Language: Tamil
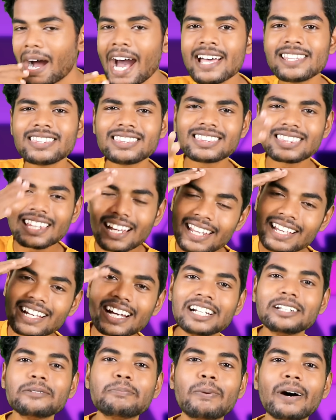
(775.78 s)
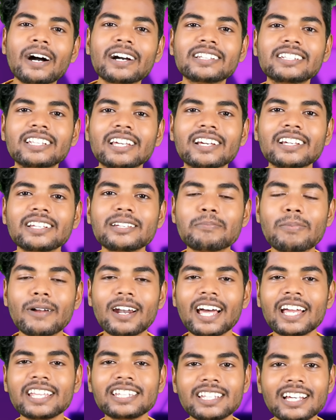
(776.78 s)
பார்த்தாலே கடுப்பாகுது
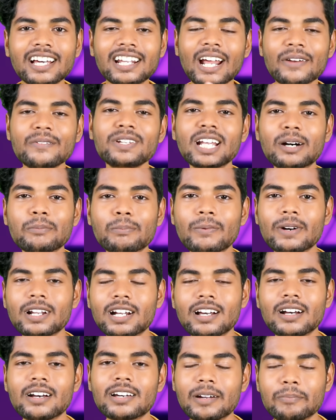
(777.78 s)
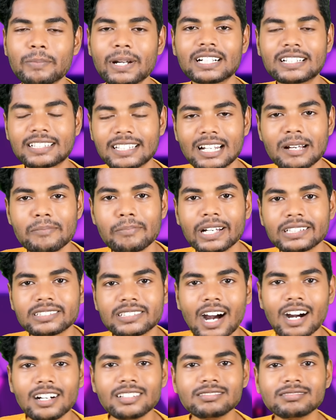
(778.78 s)
இப்பெல்லாம் இந்த ரவினா பண்றதெல்லாம்
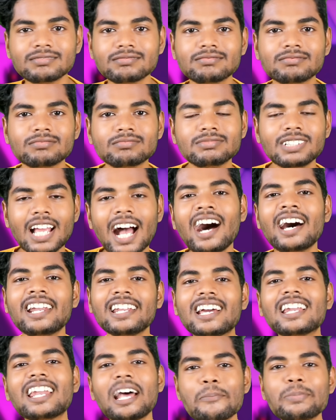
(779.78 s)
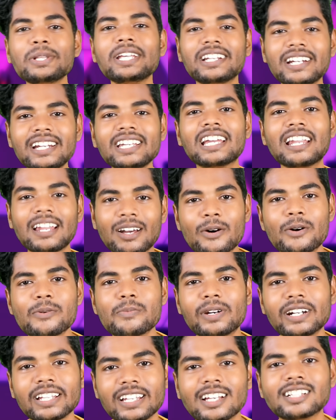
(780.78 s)
பார்த்தா யாருக்கெல்லாம் அப்படி இருக்குன்னு கீழே
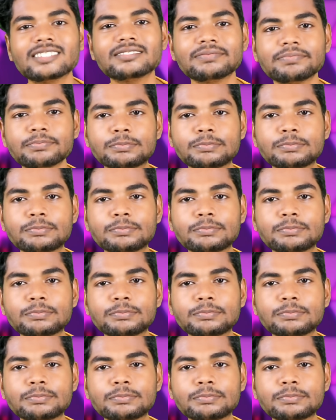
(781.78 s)
கவனம் பண்ணுங்க